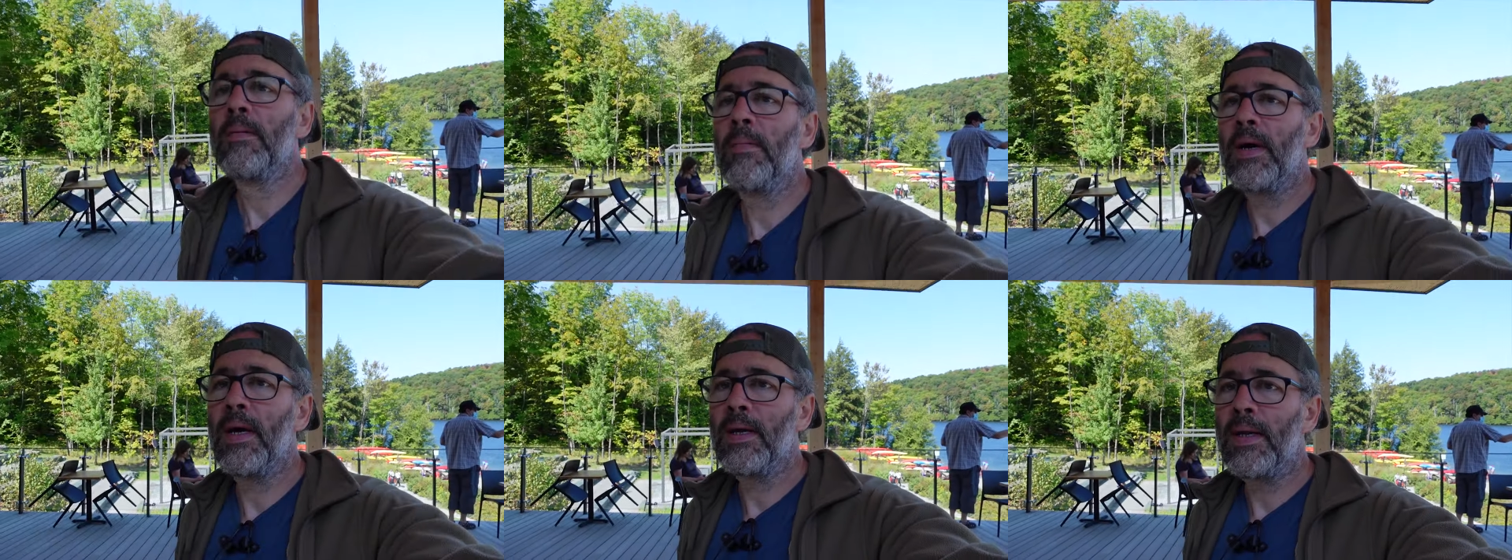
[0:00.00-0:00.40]

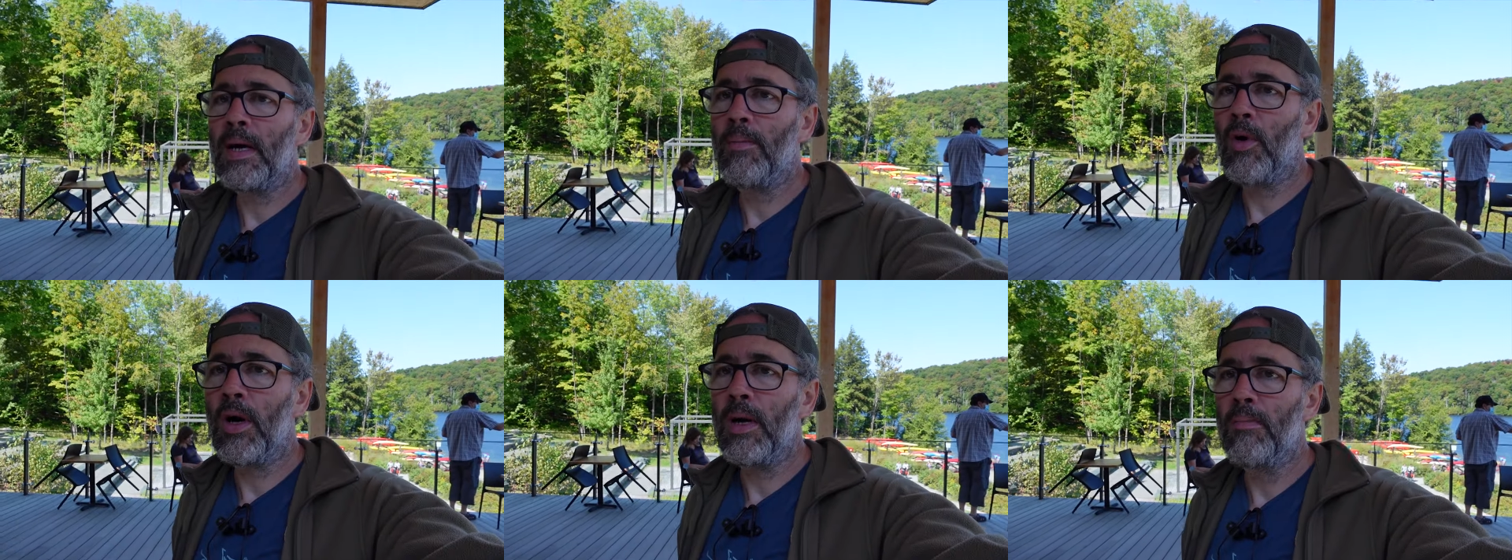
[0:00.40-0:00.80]
Ben,
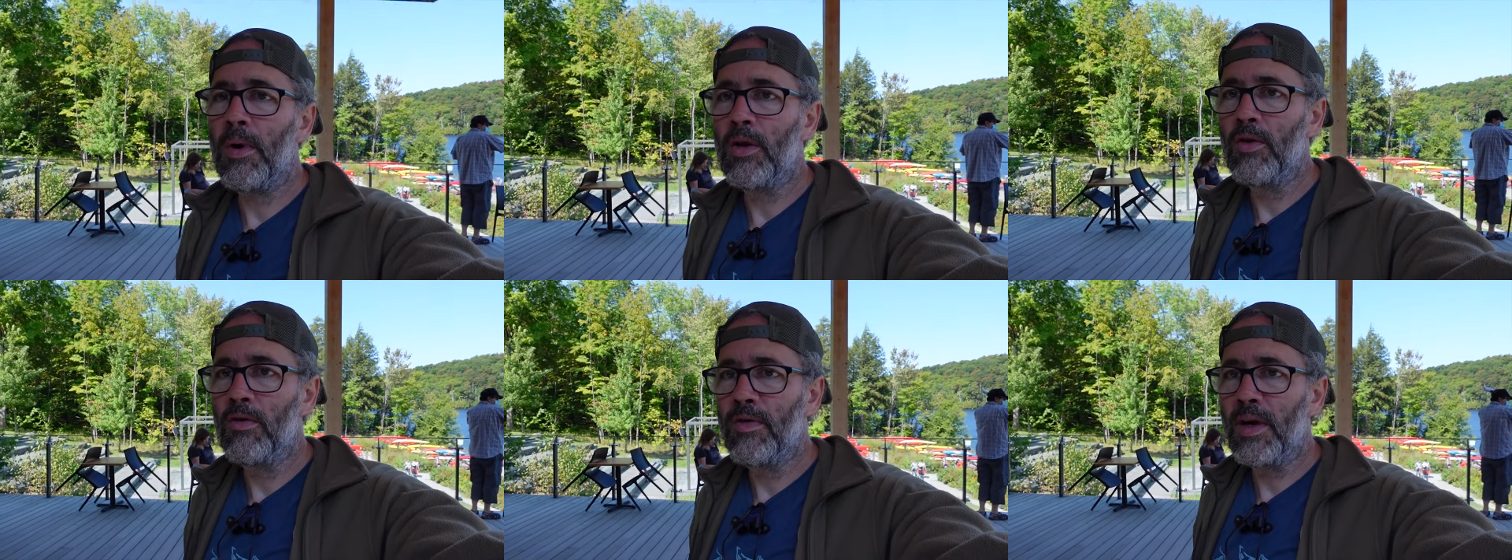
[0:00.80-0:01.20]
boire
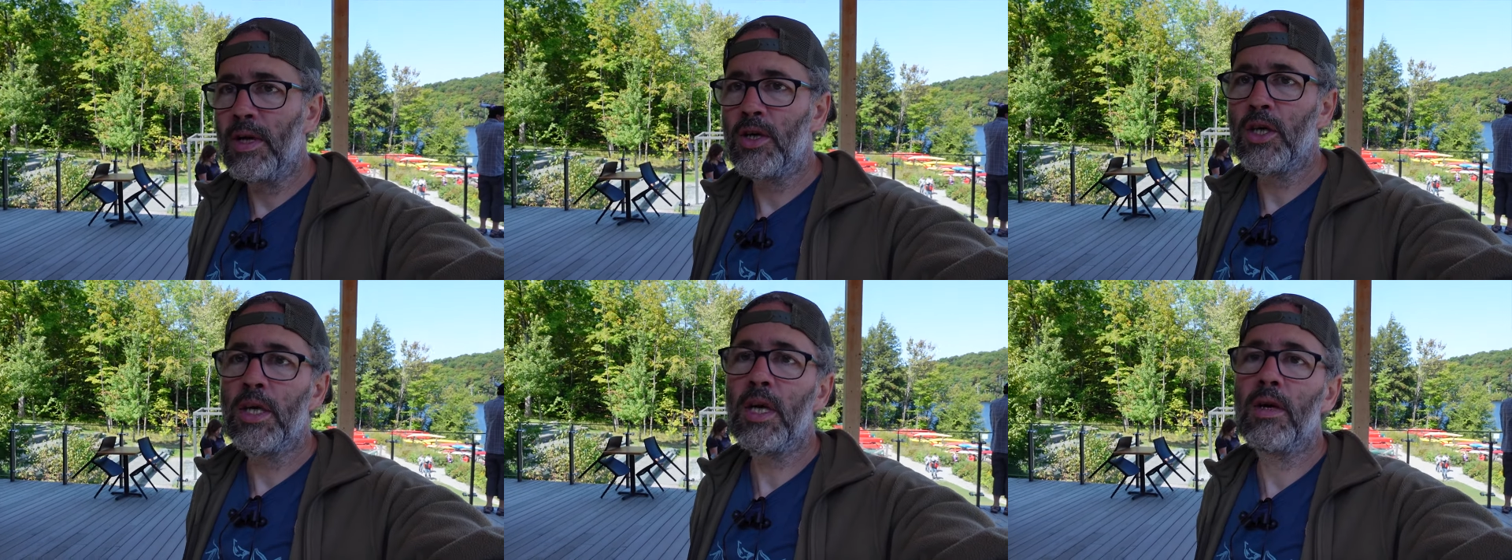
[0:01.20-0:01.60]
bonne
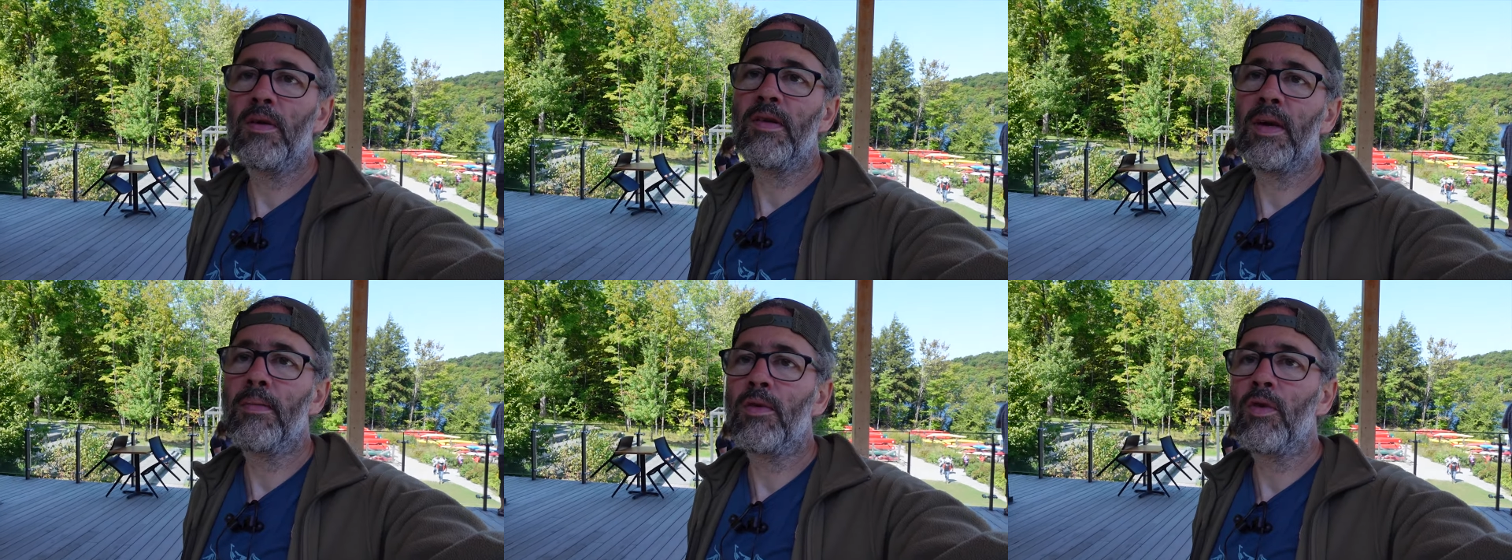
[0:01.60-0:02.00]
nouvelle, j'ai
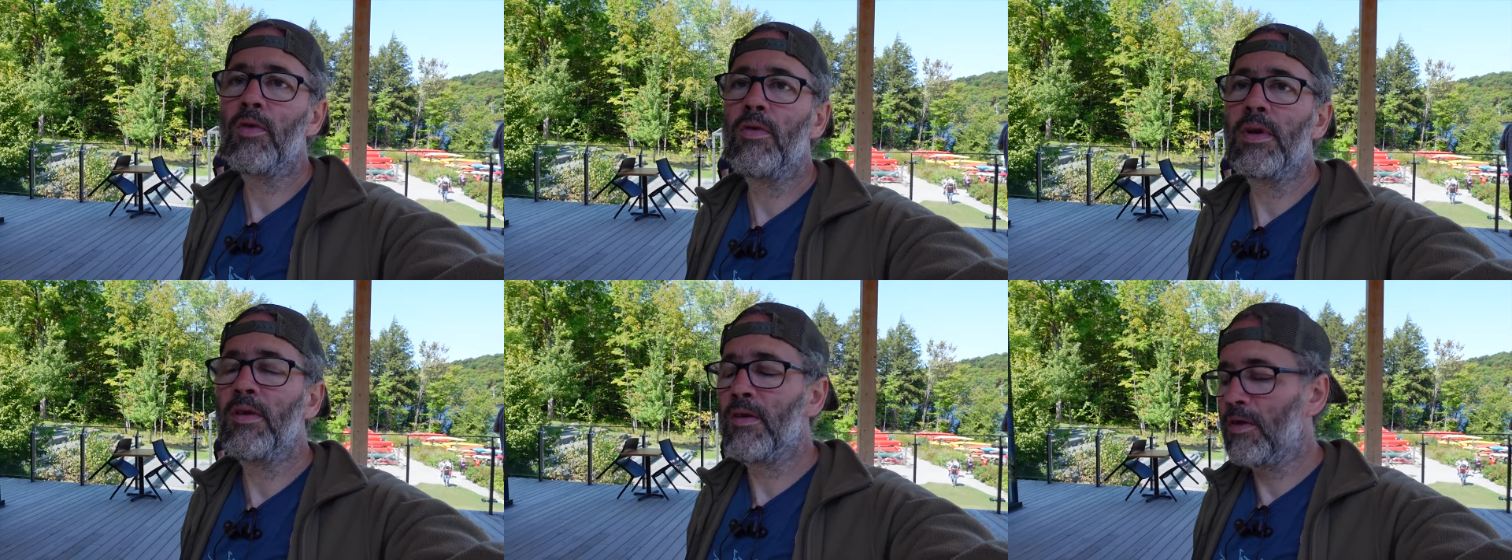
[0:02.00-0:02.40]
réussi à me
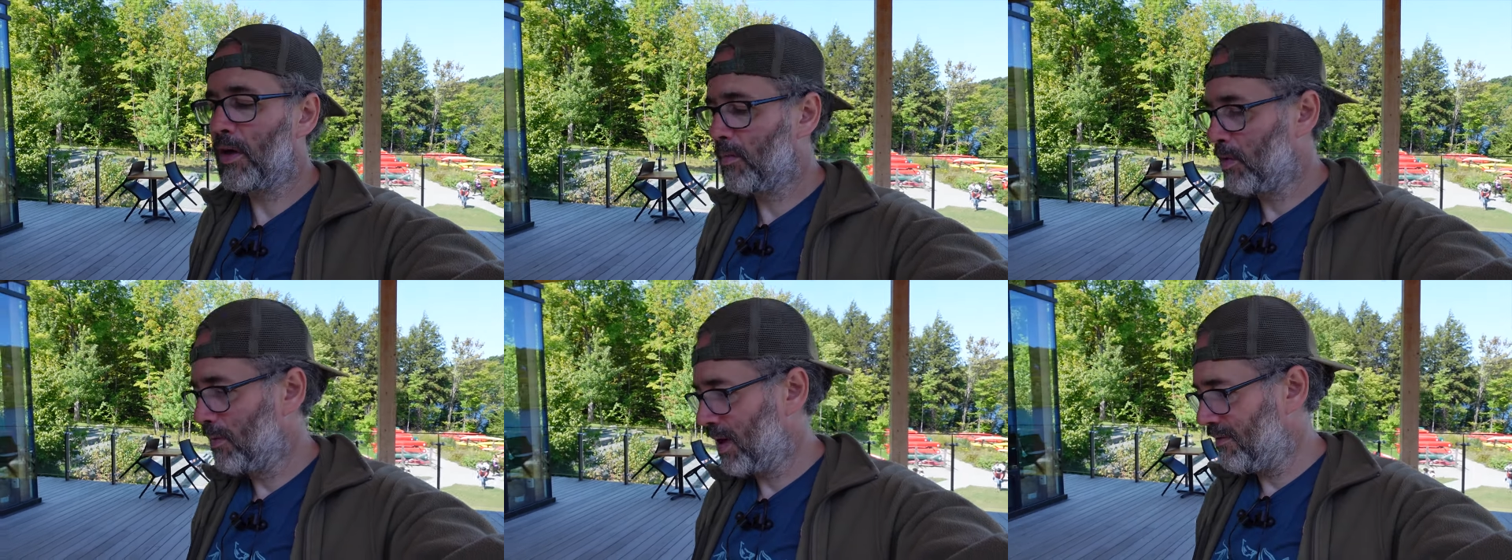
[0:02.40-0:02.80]
trouver du
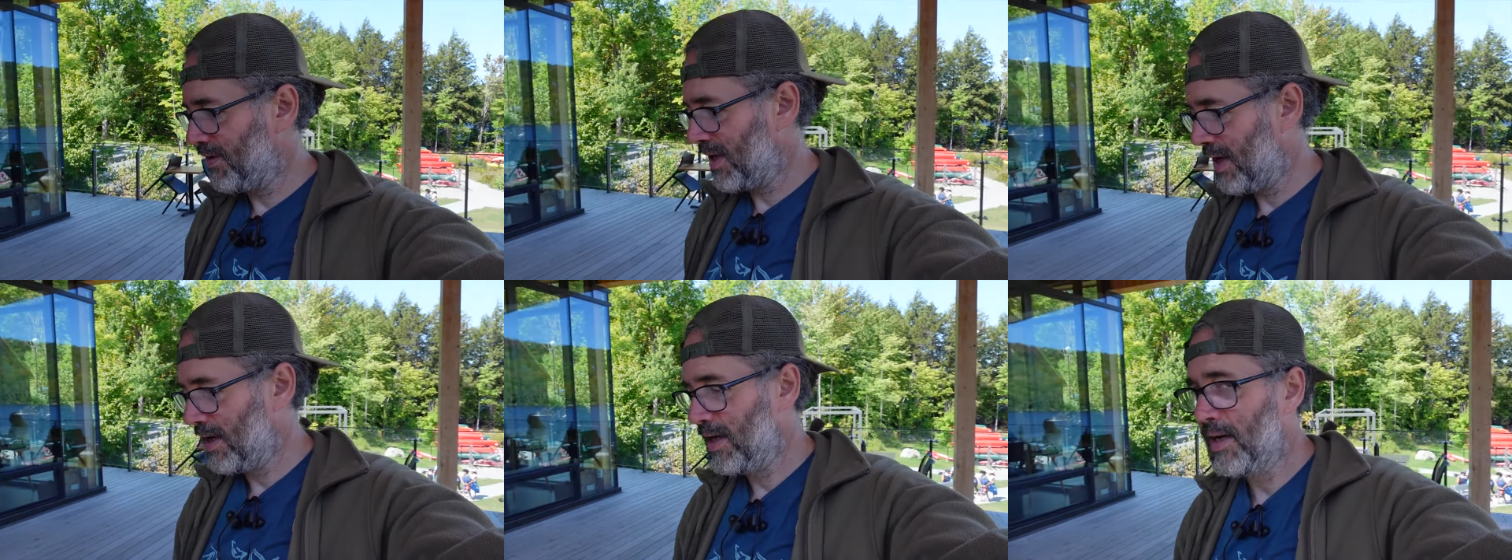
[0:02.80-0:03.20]
stock pour me
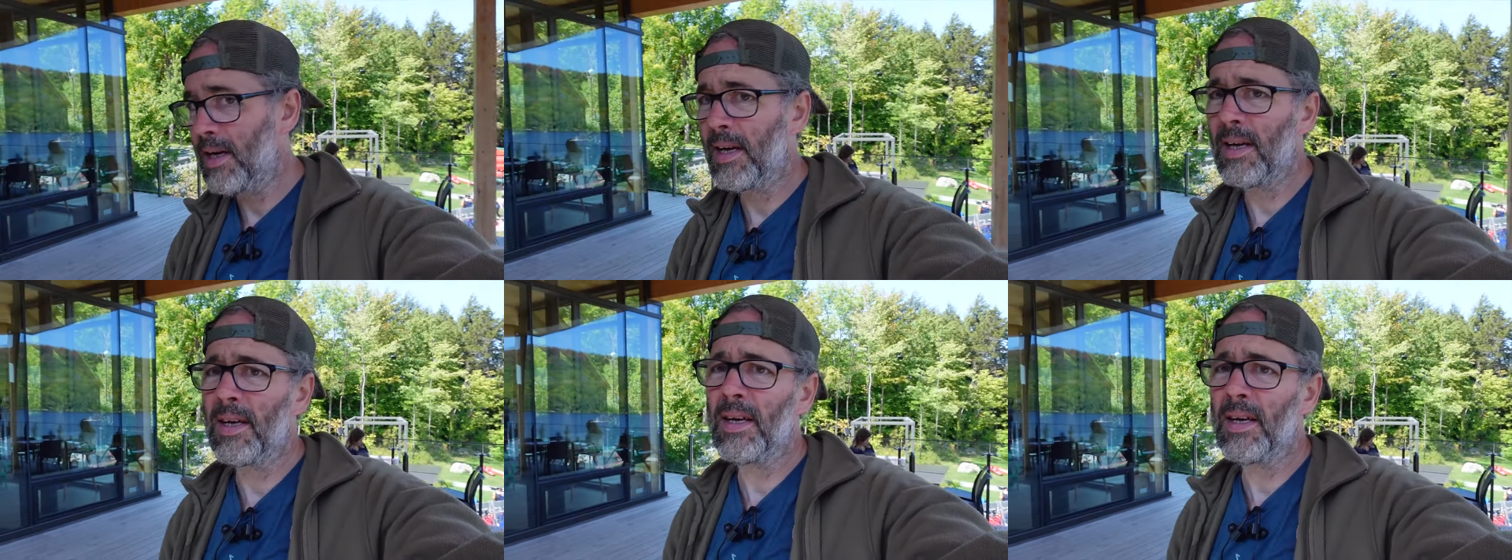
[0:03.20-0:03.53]
ravitailler